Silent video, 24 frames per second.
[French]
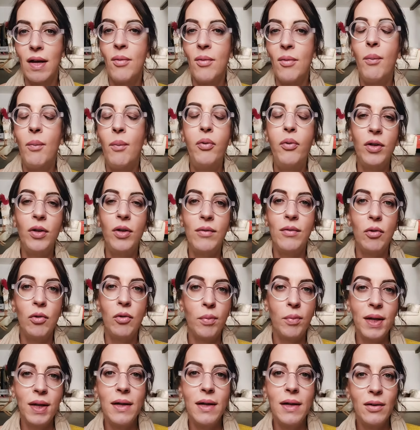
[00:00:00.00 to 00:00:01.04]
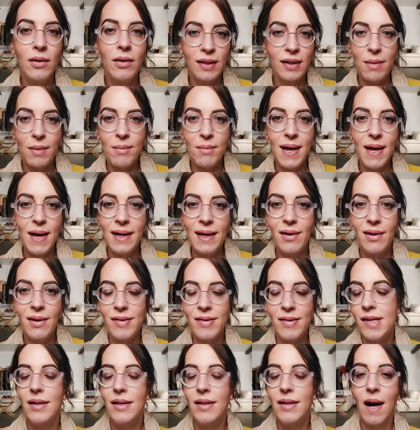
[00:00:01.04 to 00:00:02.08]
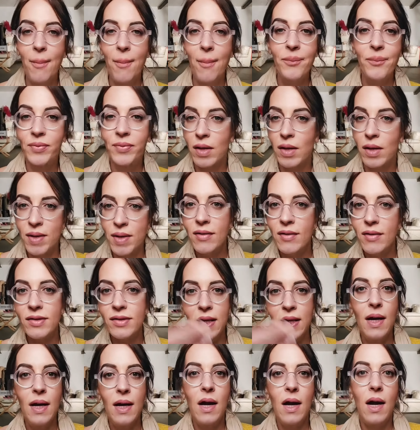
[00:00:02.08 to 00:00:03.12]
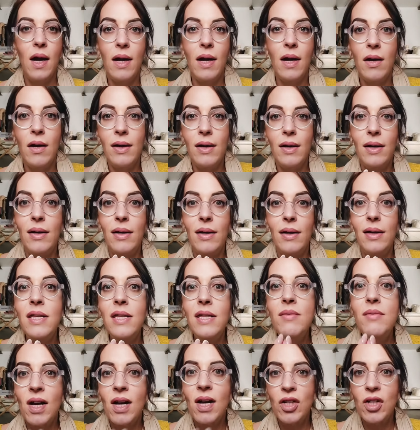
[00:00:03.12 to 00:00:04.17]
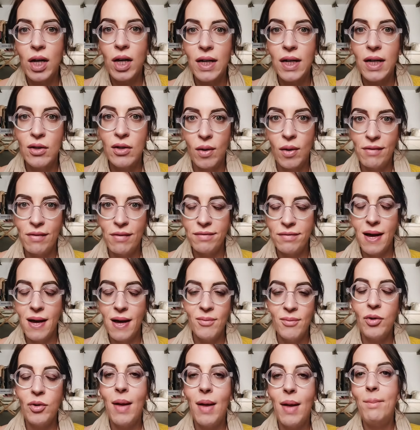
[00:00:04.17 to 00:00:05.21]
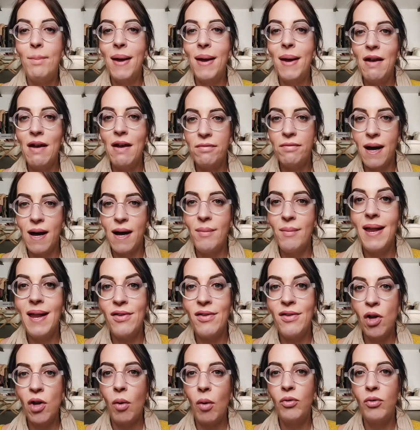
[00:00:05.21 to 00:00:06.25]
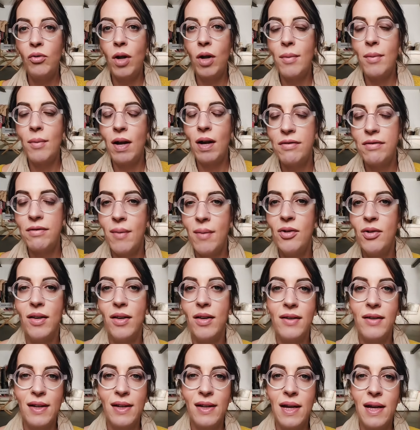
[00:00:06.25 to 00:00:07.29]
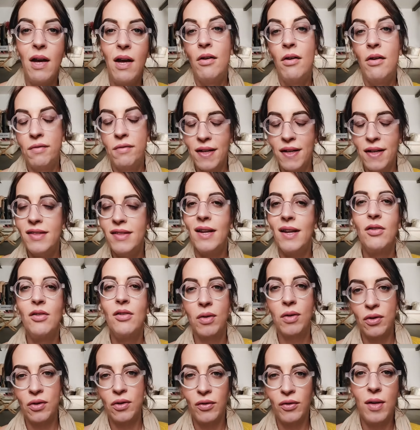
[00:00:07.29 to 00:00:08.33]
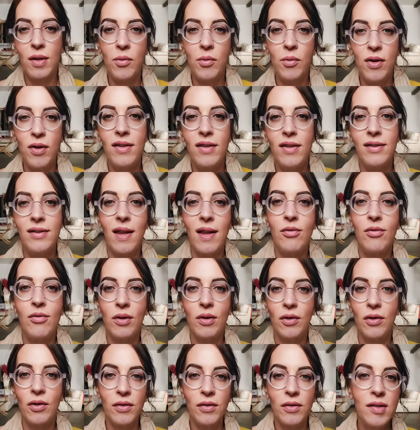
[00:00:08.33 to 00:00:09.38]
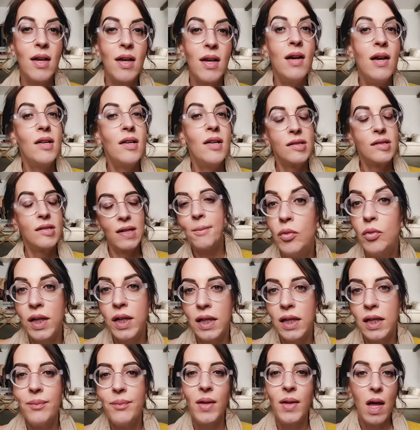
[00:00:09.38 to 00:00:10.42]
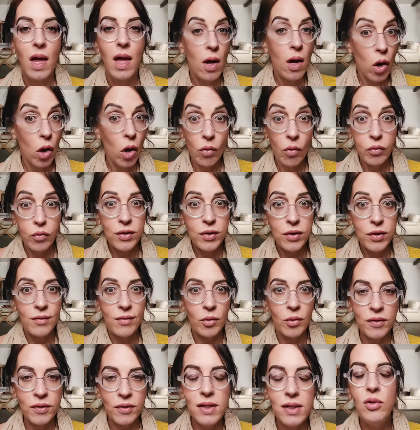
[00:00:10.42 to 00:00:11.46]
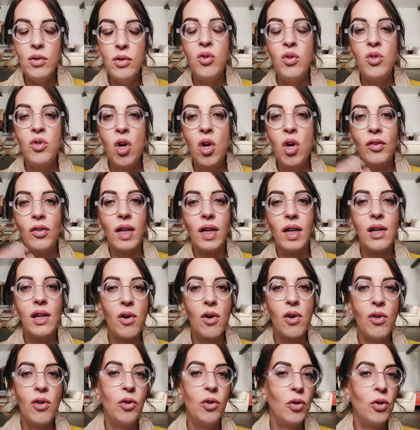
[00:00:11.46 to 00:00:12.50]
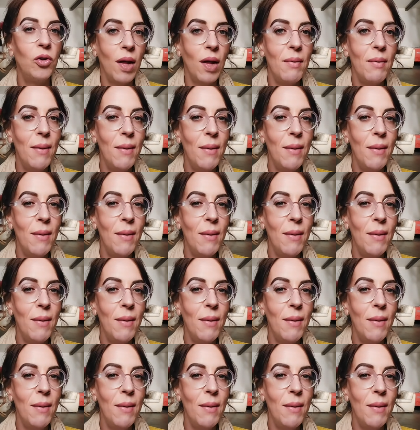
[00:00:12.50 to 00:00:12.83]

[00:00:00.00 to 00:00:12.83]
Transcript: extrêmement peu développée, euh, très maigre, etc. Eh bien, c'est l'imagerie de la femme, de la belle femme, la norme de la belle femme dans les années fin des années 60, début des années 70, c'est Twiggy. Vous avez aussi une autre icône de